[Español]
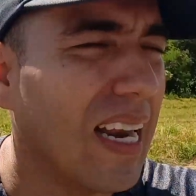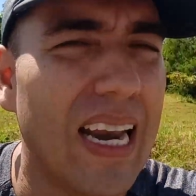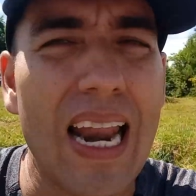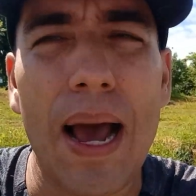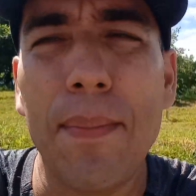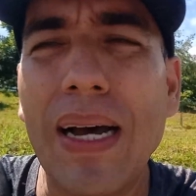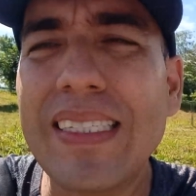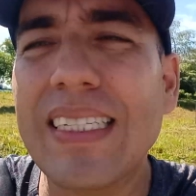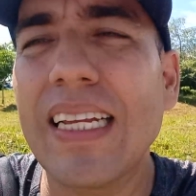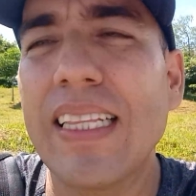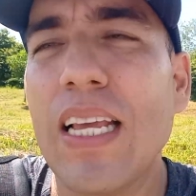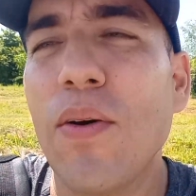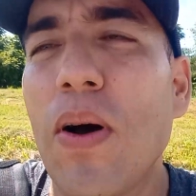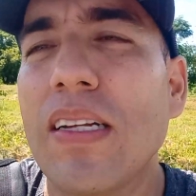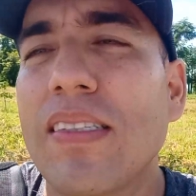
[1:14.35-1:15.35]
la más
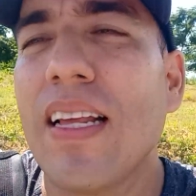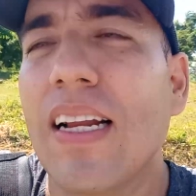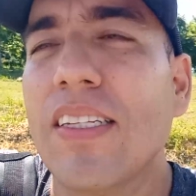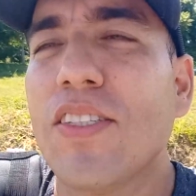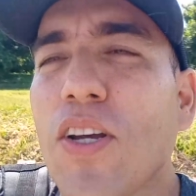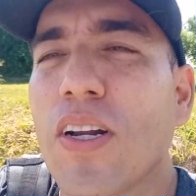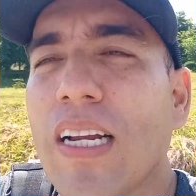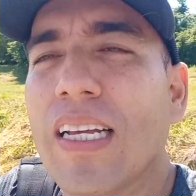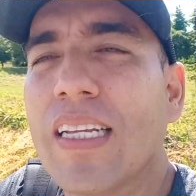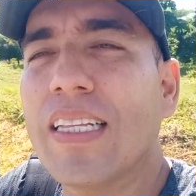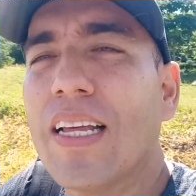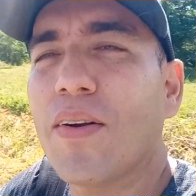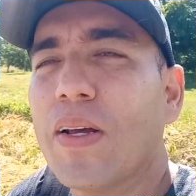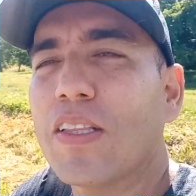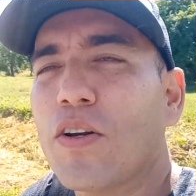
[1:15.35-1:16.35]
antigua de
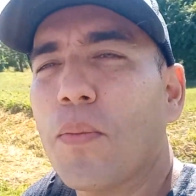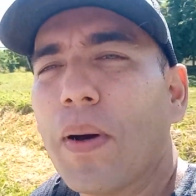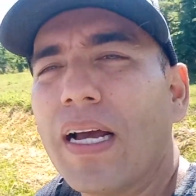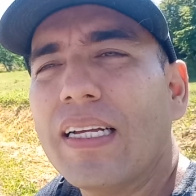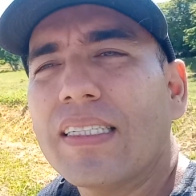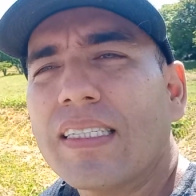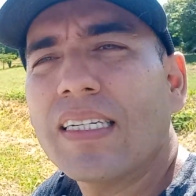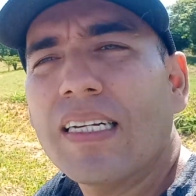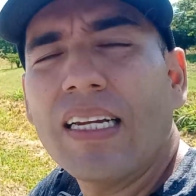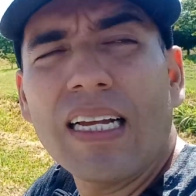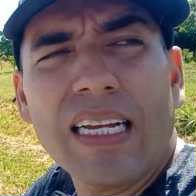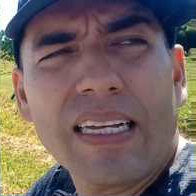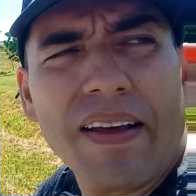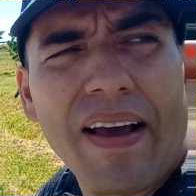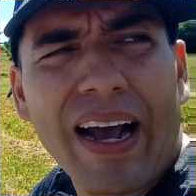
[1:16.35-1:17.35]
selecciones de nuestro país.
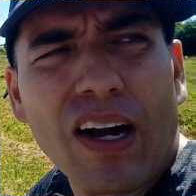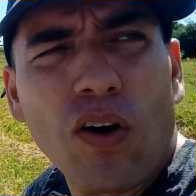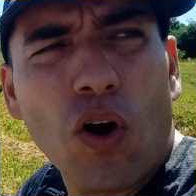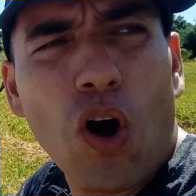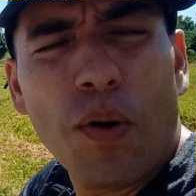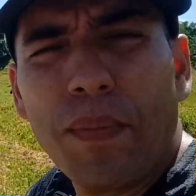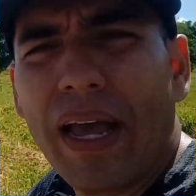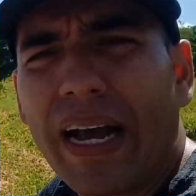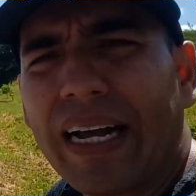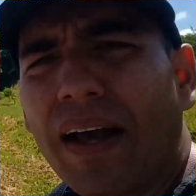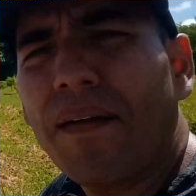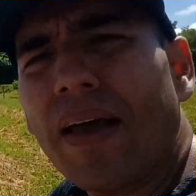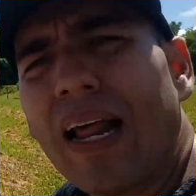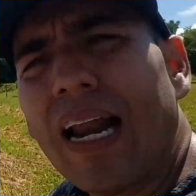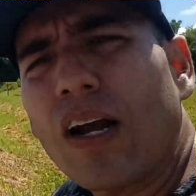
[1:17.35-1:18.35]
Que viva Colombia,
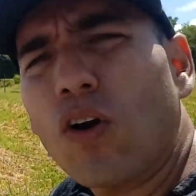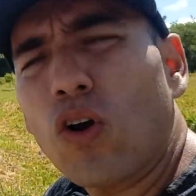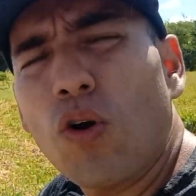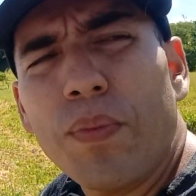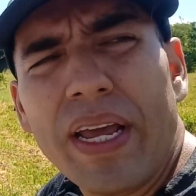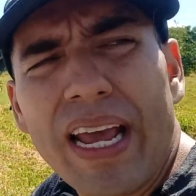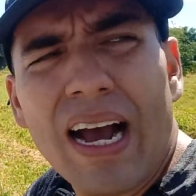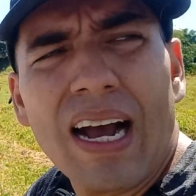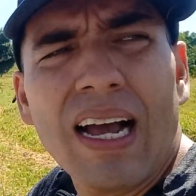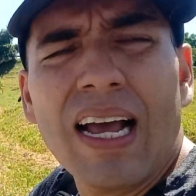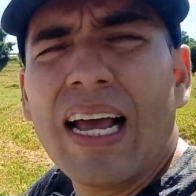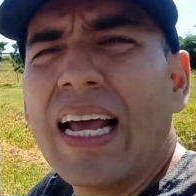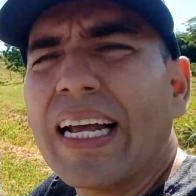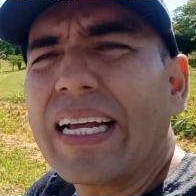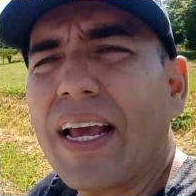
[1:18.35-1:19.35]
que viva la economía,
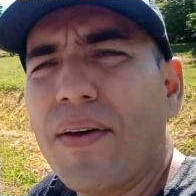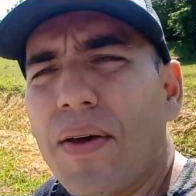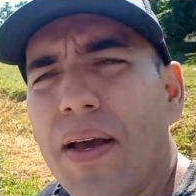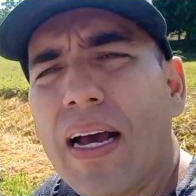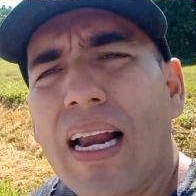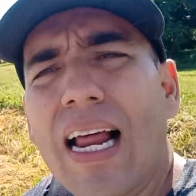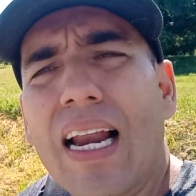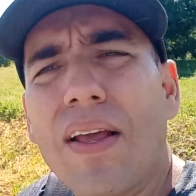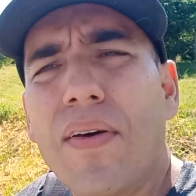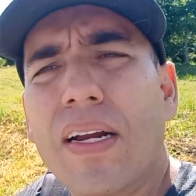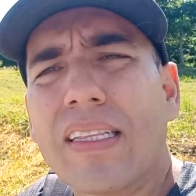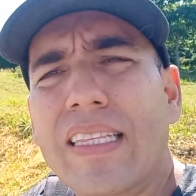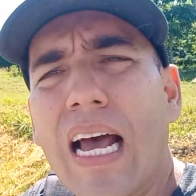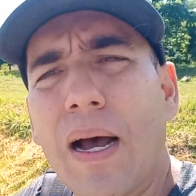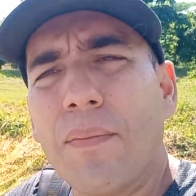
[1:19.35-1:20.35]
que viva la
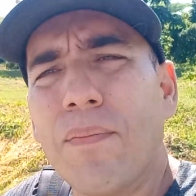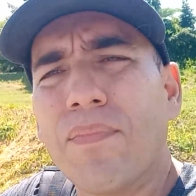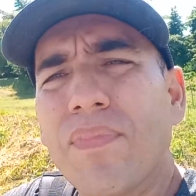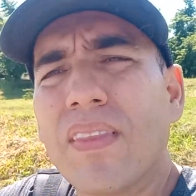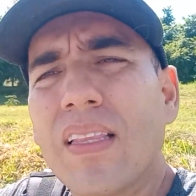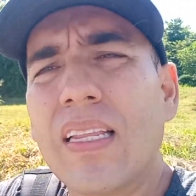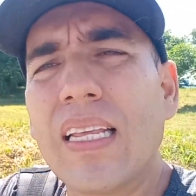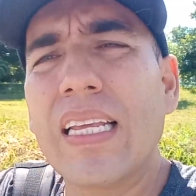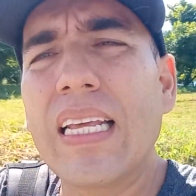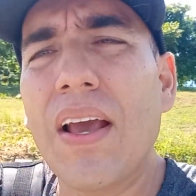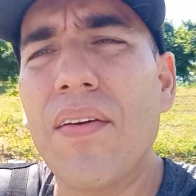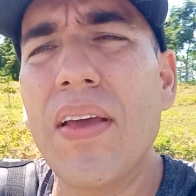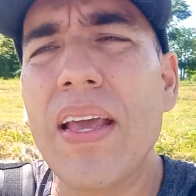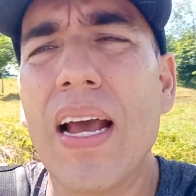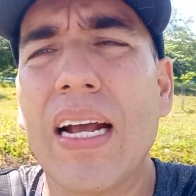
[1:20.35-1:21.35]
libertad y
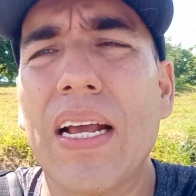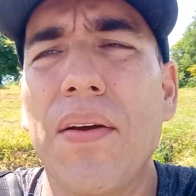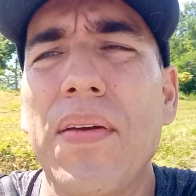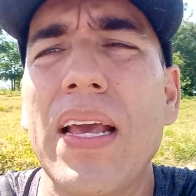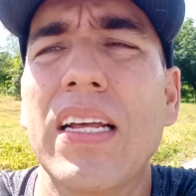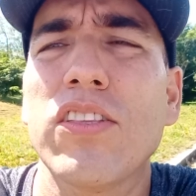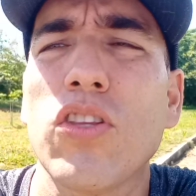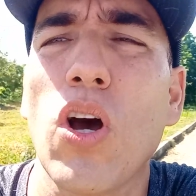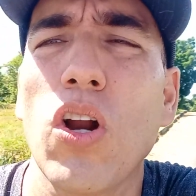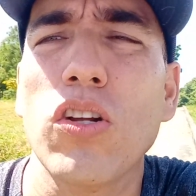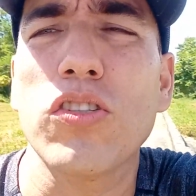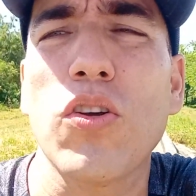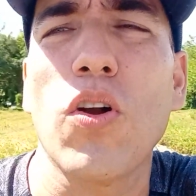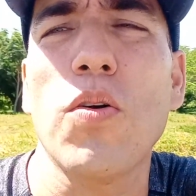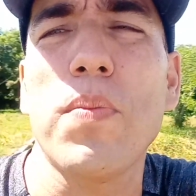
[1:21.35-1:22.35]
que viva, que viva todos
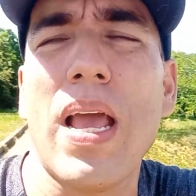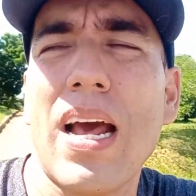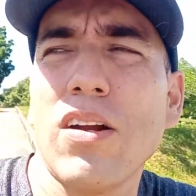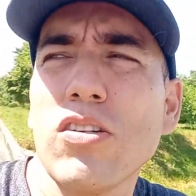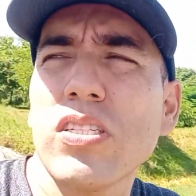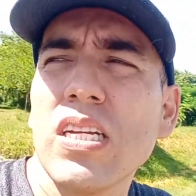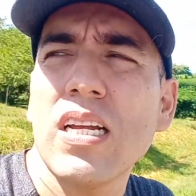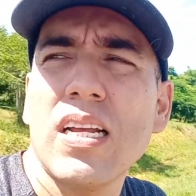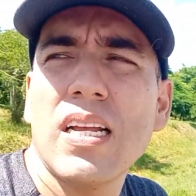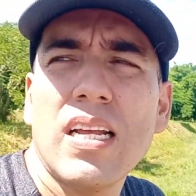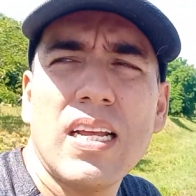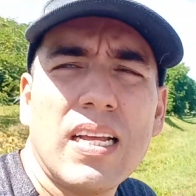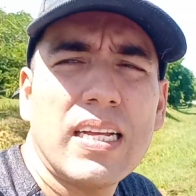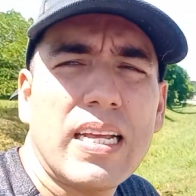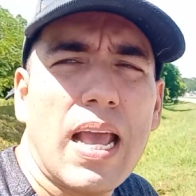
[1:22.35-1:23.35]
los colombianos
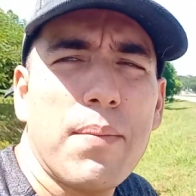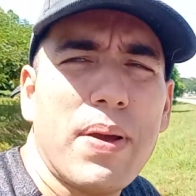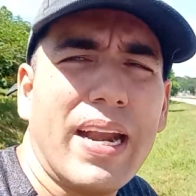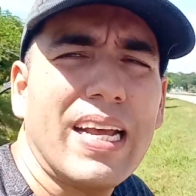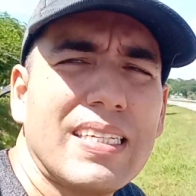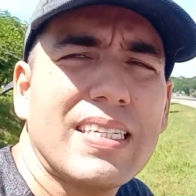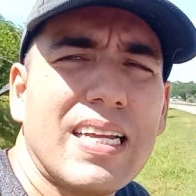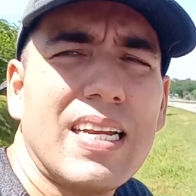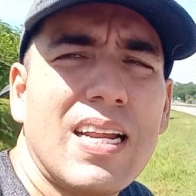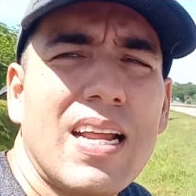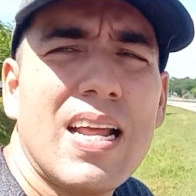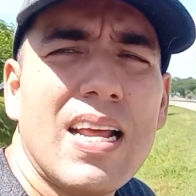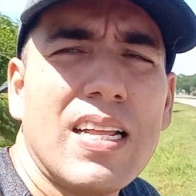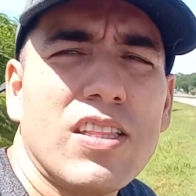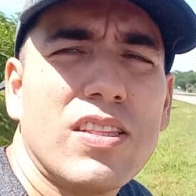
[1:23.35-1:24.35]
que merecen
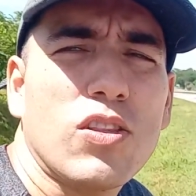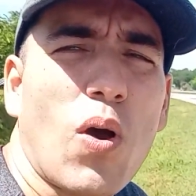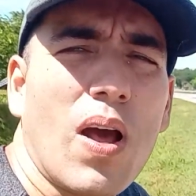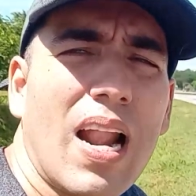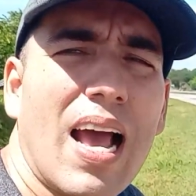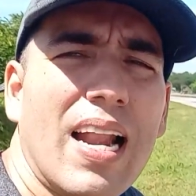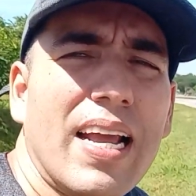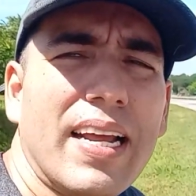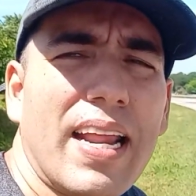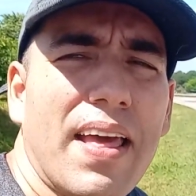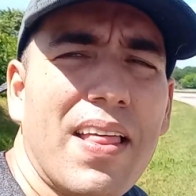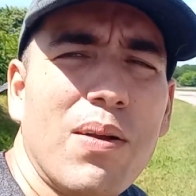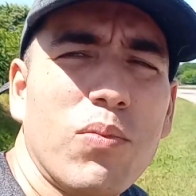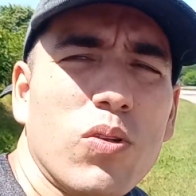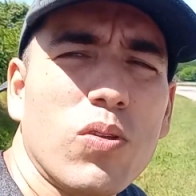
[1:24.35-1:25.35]
todas las
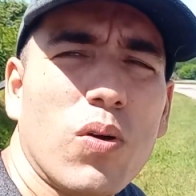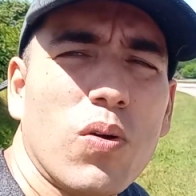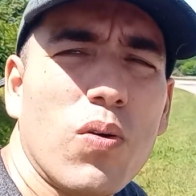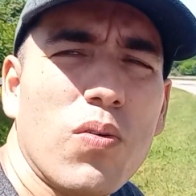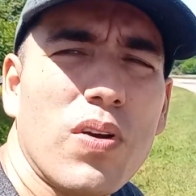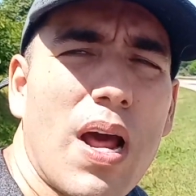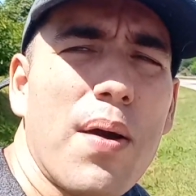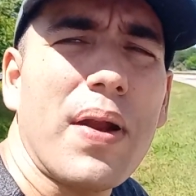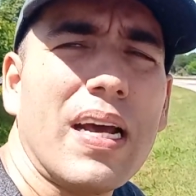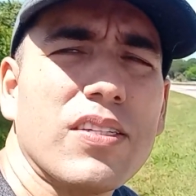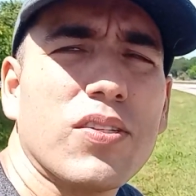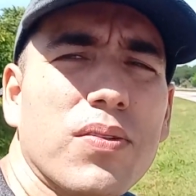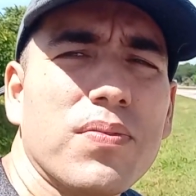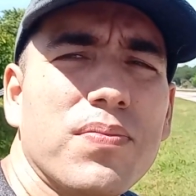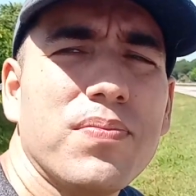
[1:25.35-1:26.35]
alegrías del mundo. Un
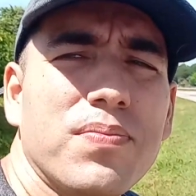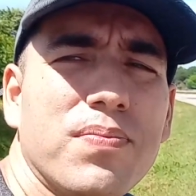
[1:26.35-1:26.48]
abrazo.